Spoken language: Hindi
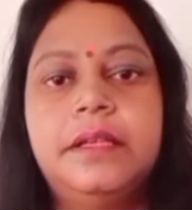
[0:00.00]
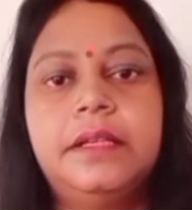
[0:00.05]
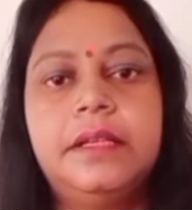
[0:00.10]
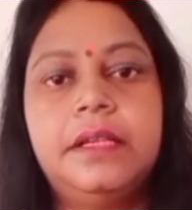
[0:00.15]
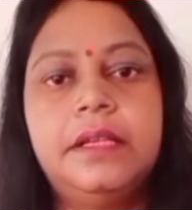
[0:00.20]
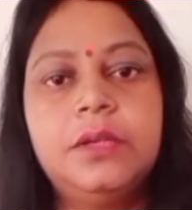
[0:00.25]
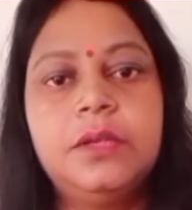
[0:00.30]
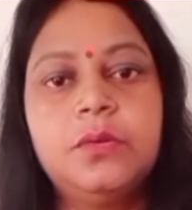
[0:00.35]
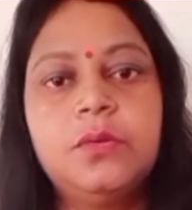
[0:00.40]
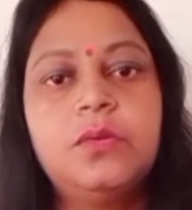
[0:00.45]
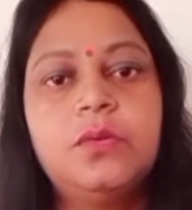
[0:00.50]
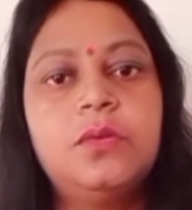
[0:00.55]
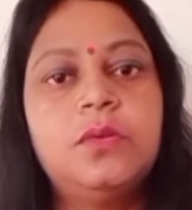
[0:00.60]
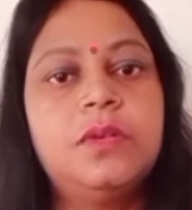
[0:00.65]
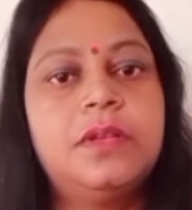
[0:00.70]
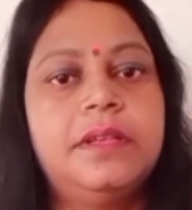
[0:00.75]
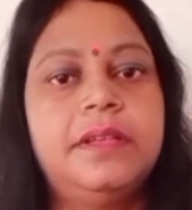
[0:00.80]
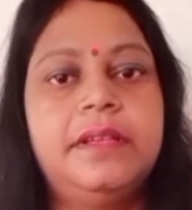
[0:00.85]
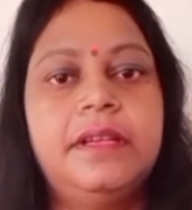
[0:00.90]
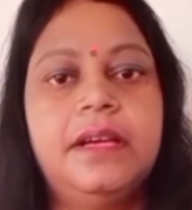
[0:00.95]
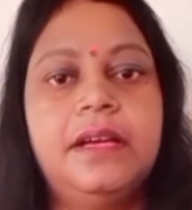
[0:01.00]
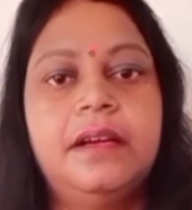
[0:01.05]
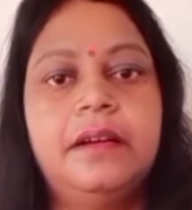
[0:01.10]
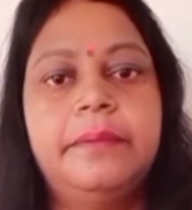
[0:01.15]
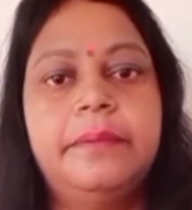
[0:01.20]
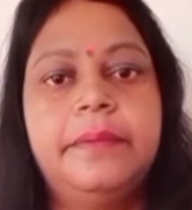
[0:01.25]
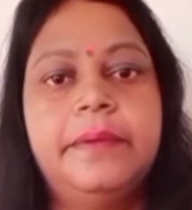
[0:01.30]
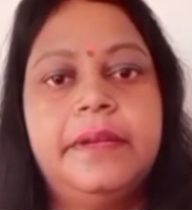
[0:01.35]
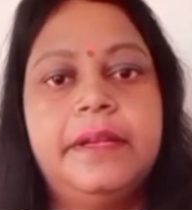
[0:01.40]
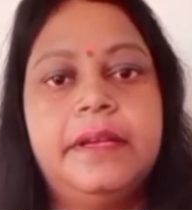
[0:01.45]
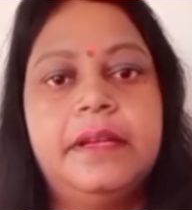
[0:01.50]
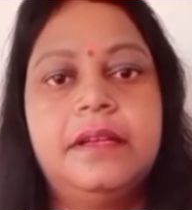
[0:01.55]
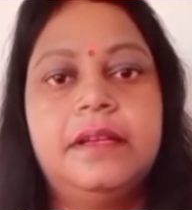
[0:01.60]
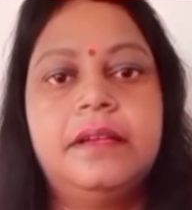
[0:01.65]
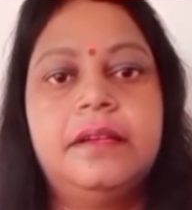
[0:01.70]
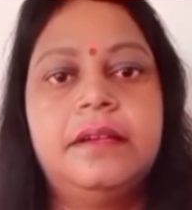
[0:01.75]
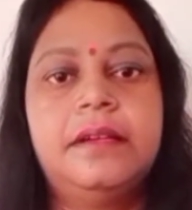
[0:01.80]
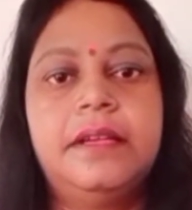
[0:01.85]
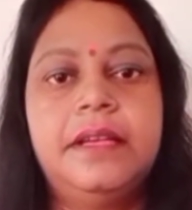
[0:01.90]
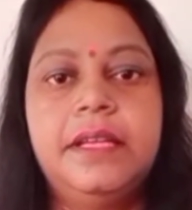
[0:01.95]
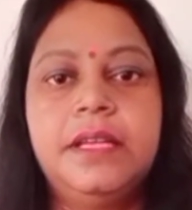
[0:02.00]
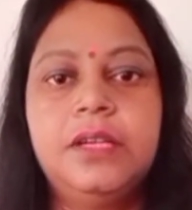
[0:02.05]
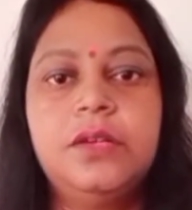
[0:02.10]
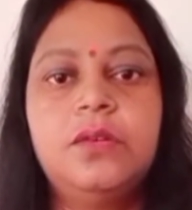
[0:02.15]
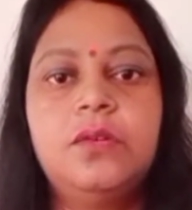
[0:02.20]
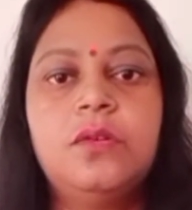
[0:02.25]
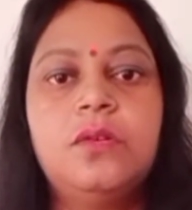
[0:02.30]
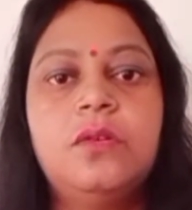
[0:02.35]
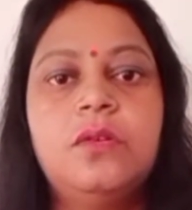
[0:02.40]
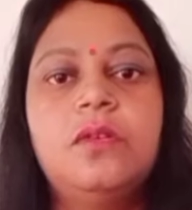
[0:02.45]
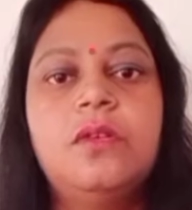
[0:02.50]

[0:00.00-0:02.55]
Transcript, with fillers: लिंगुर या फिर निंगरो